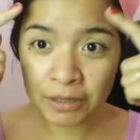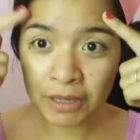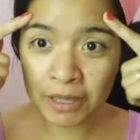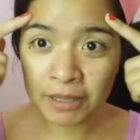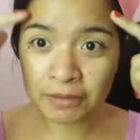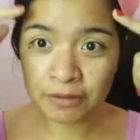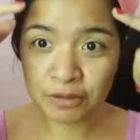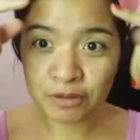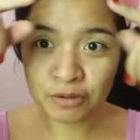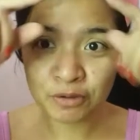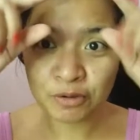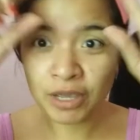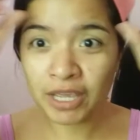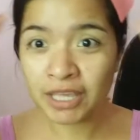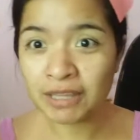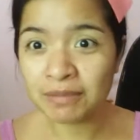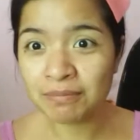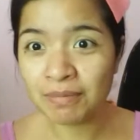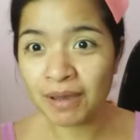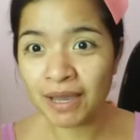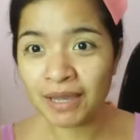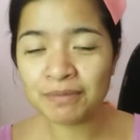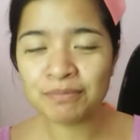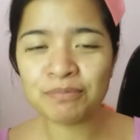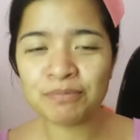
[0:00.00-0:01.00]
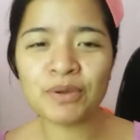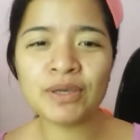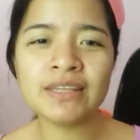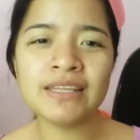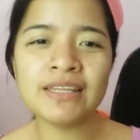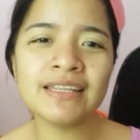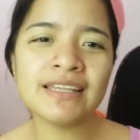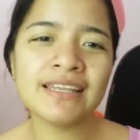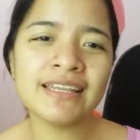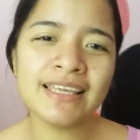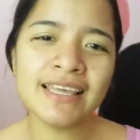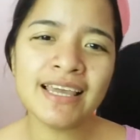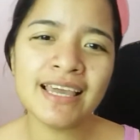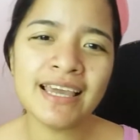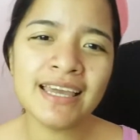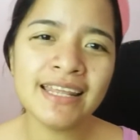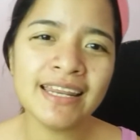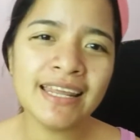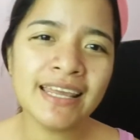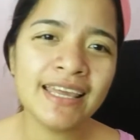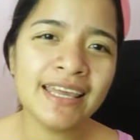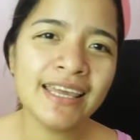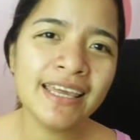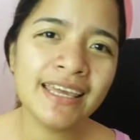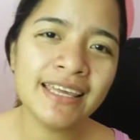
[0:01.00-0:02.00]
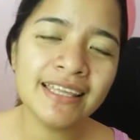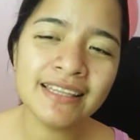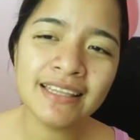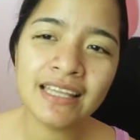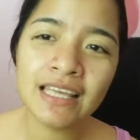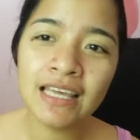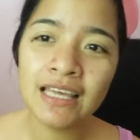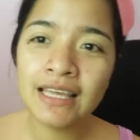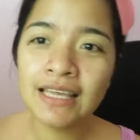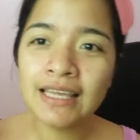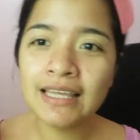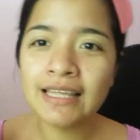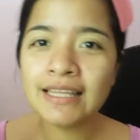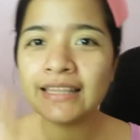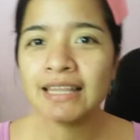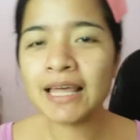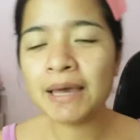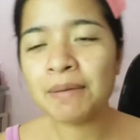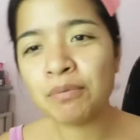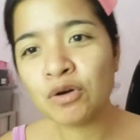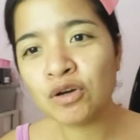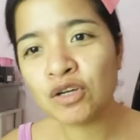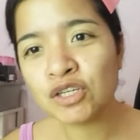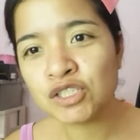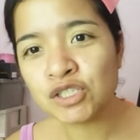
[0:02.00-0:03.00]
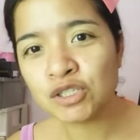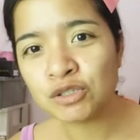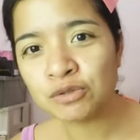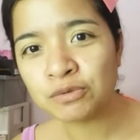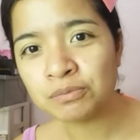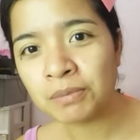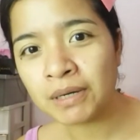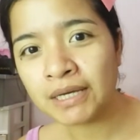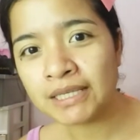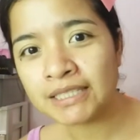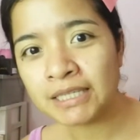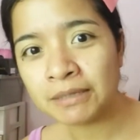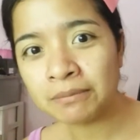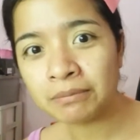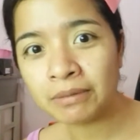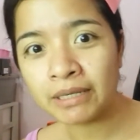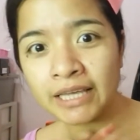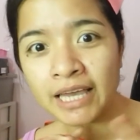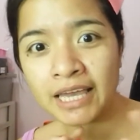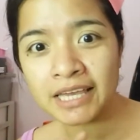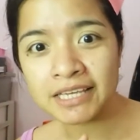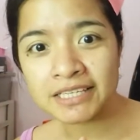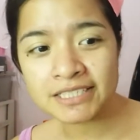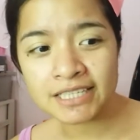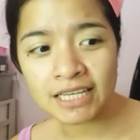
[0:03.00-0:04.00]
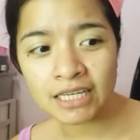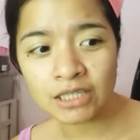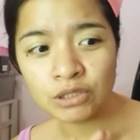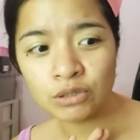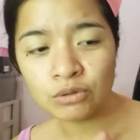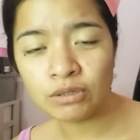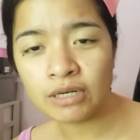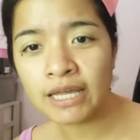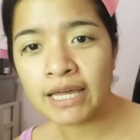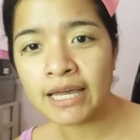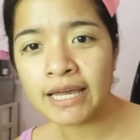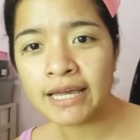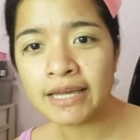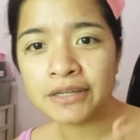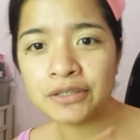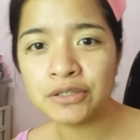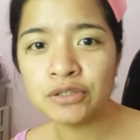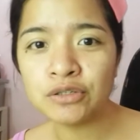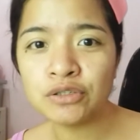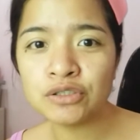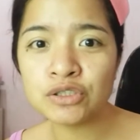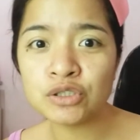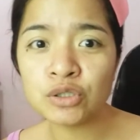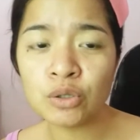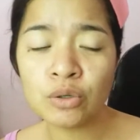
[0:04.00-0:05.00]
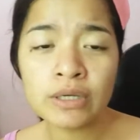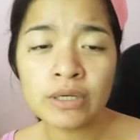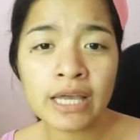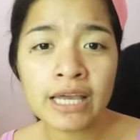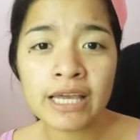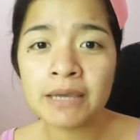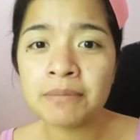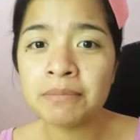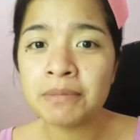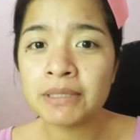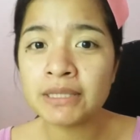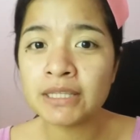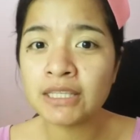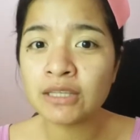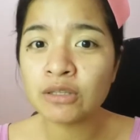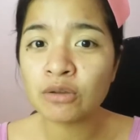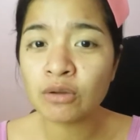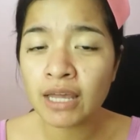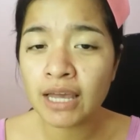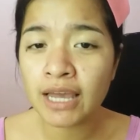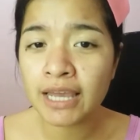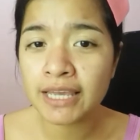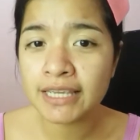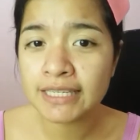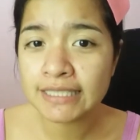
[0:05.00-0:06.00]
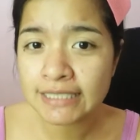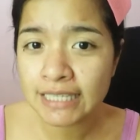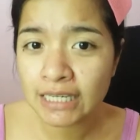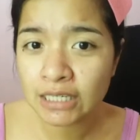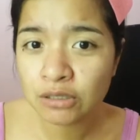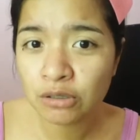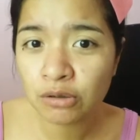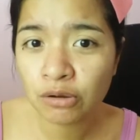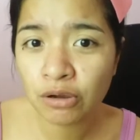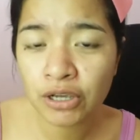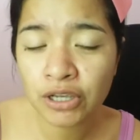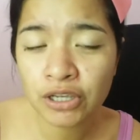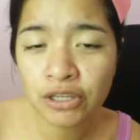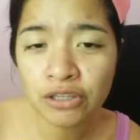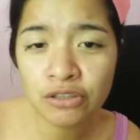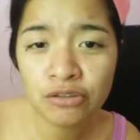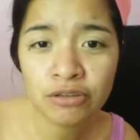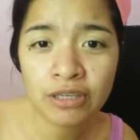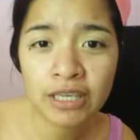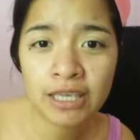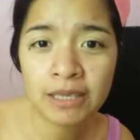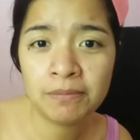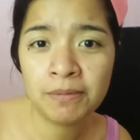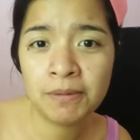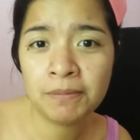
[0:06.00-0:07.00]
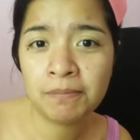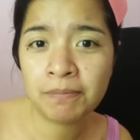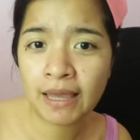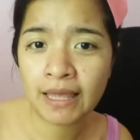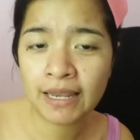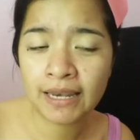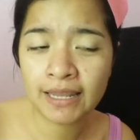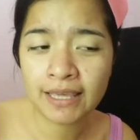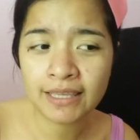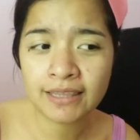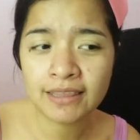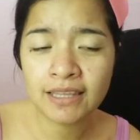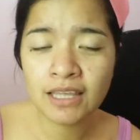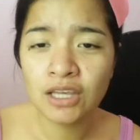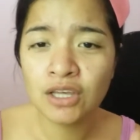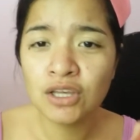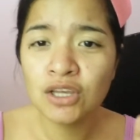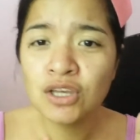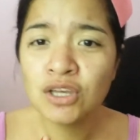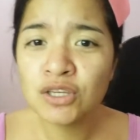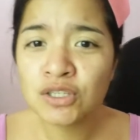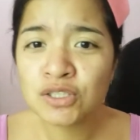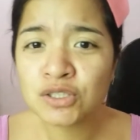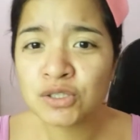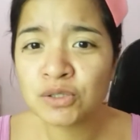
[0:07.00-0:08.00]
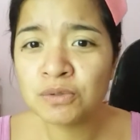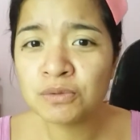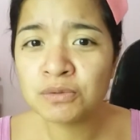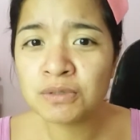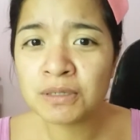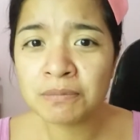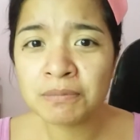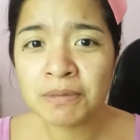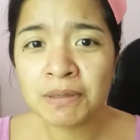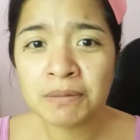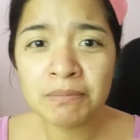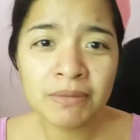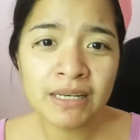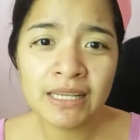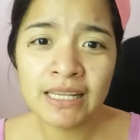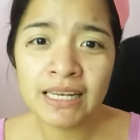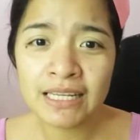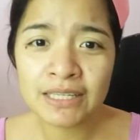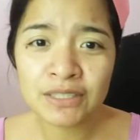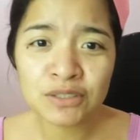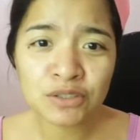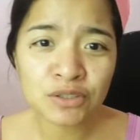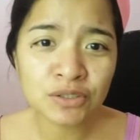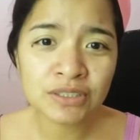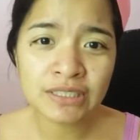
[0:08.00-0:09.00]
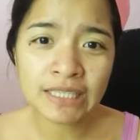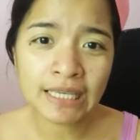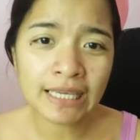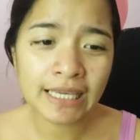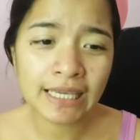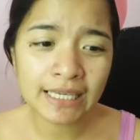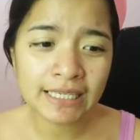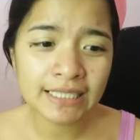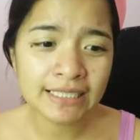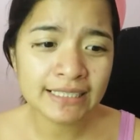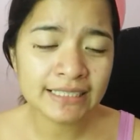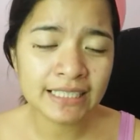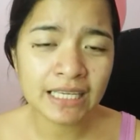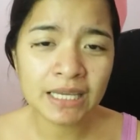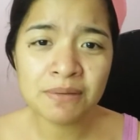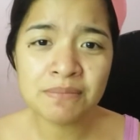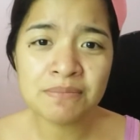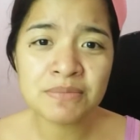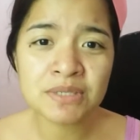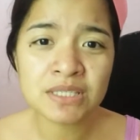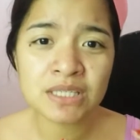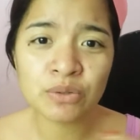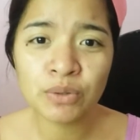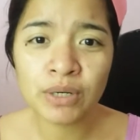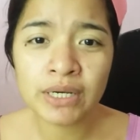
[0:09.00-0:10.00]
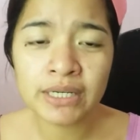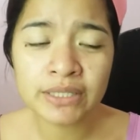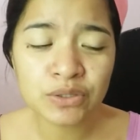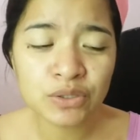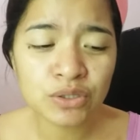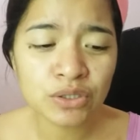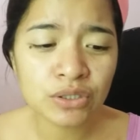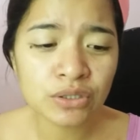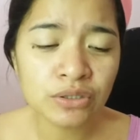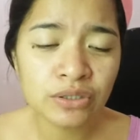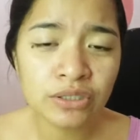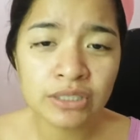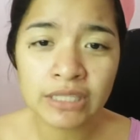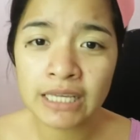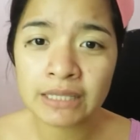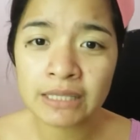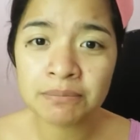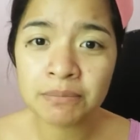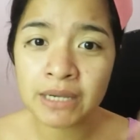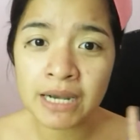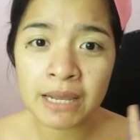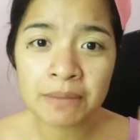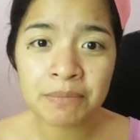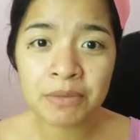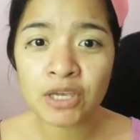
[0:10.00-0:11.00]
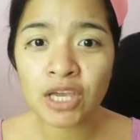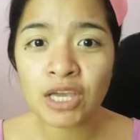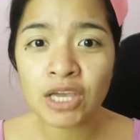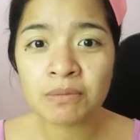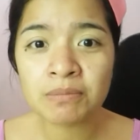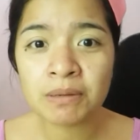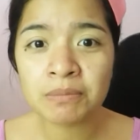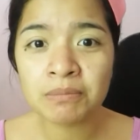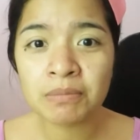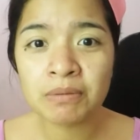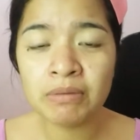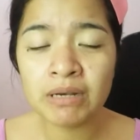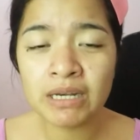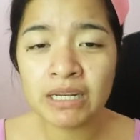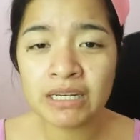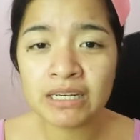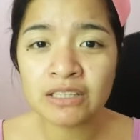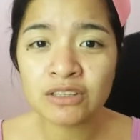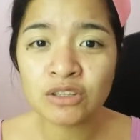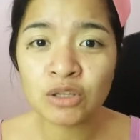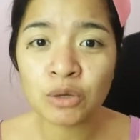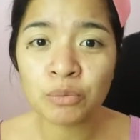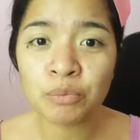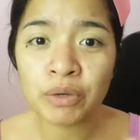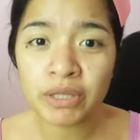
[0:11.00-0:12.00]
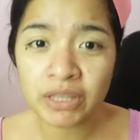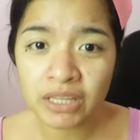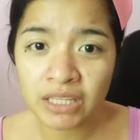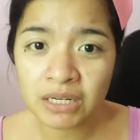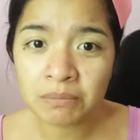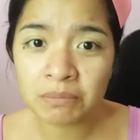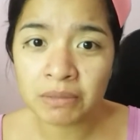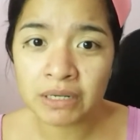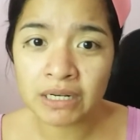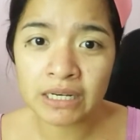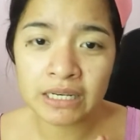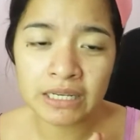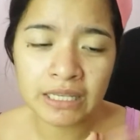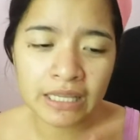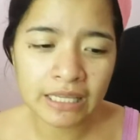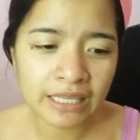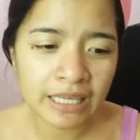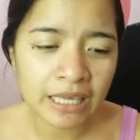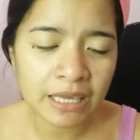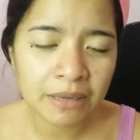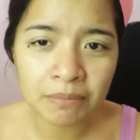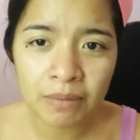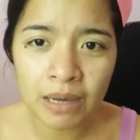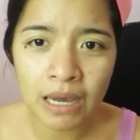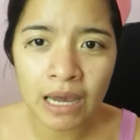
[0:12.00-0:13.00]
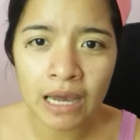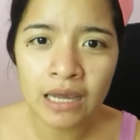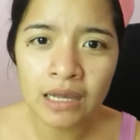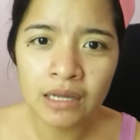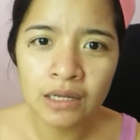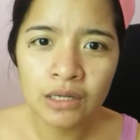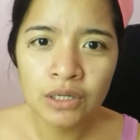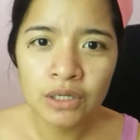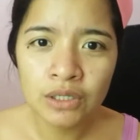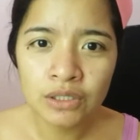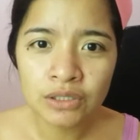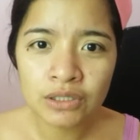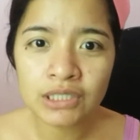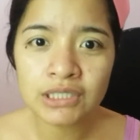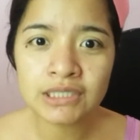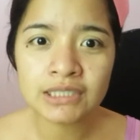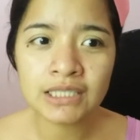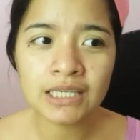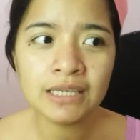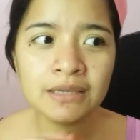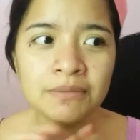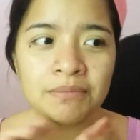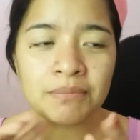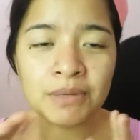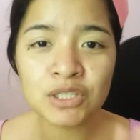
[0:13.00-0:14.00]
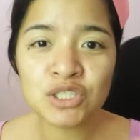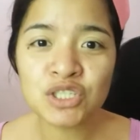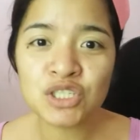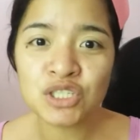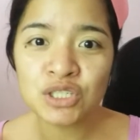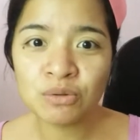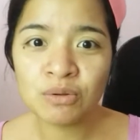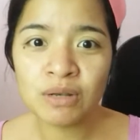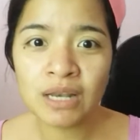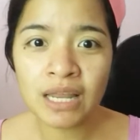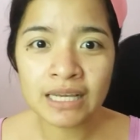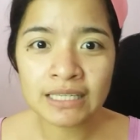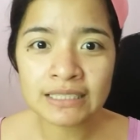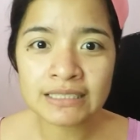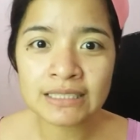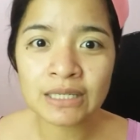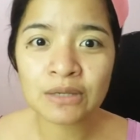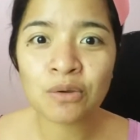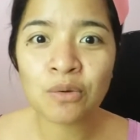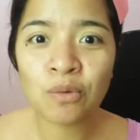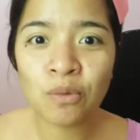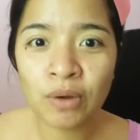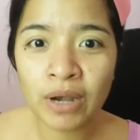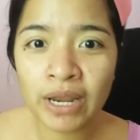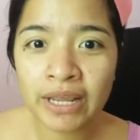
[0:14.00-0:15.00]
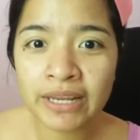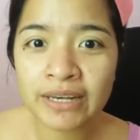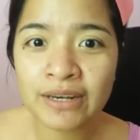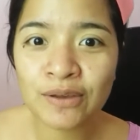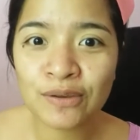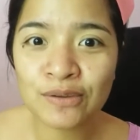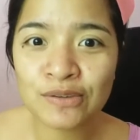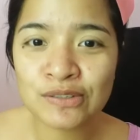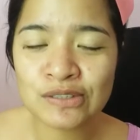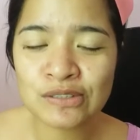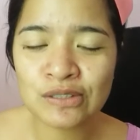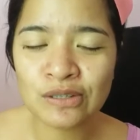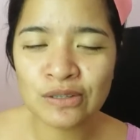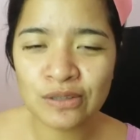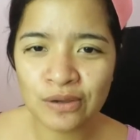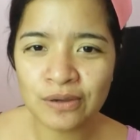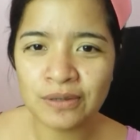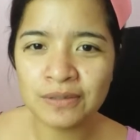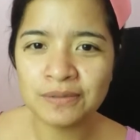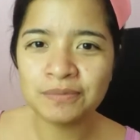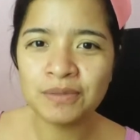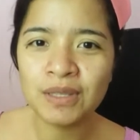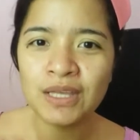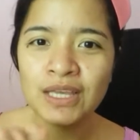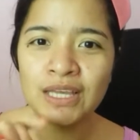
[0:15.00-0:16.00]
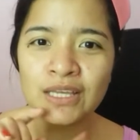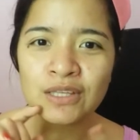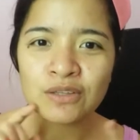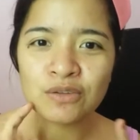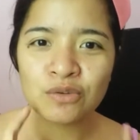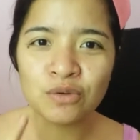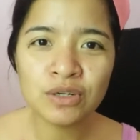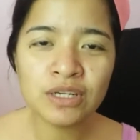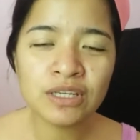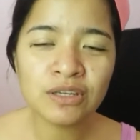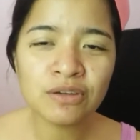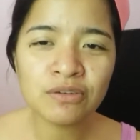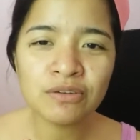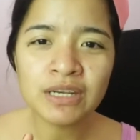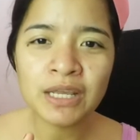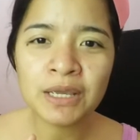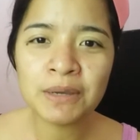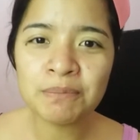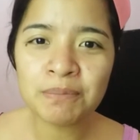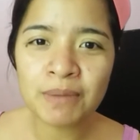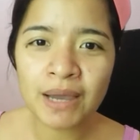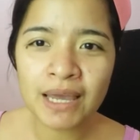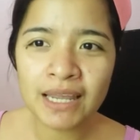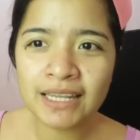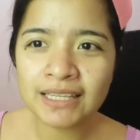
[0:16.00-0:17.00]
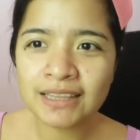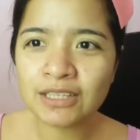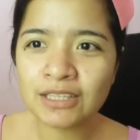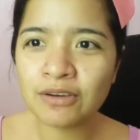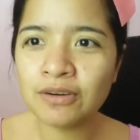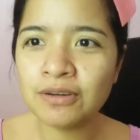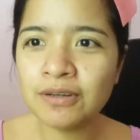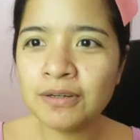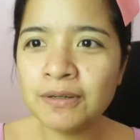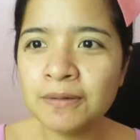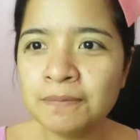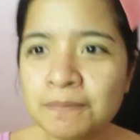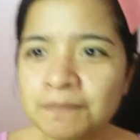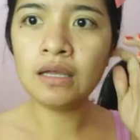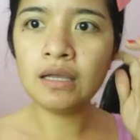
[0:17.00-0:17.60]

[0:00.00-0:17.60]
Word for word: ayan, yung headband, pwede na yan, and tapos yung mga simpleng eyeshadow lang, yun. So, ang gagamitin ko lang eyeshadow ngayon, yung EB palette. So, nabibili lang to sa SM, sa Watson, at marami kayong magbibili nito. Pwede naman ding iba, tapos i-match nyo lang sa kulay na gusto nyo. Kunin kunin yung palette ko.